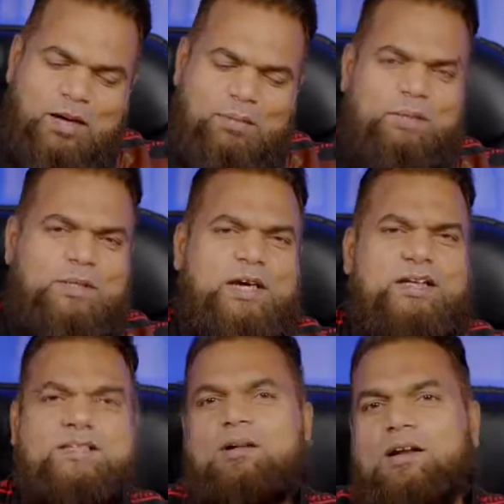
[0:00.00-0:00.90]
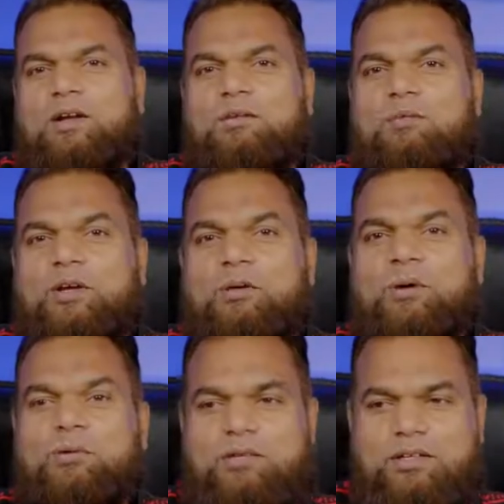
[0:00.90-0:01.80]
अभी अभी जाकर इस्तेमाल कर लूँ वीडियो
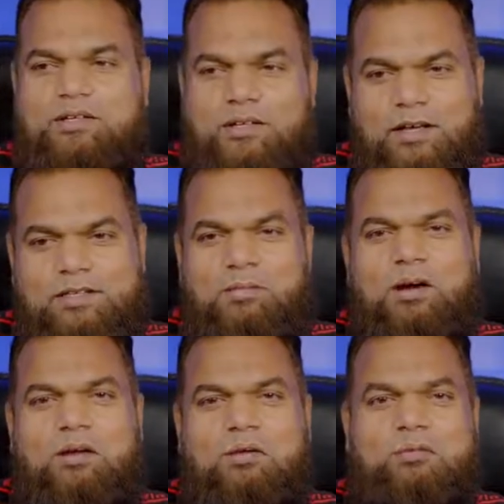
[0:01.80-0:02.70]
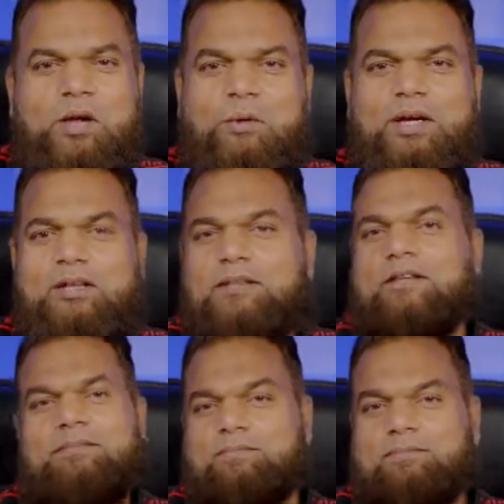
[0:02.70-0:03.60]
में और इतनी ज़्यादा इस्तेमाल करूँ कि कोई हद नहीं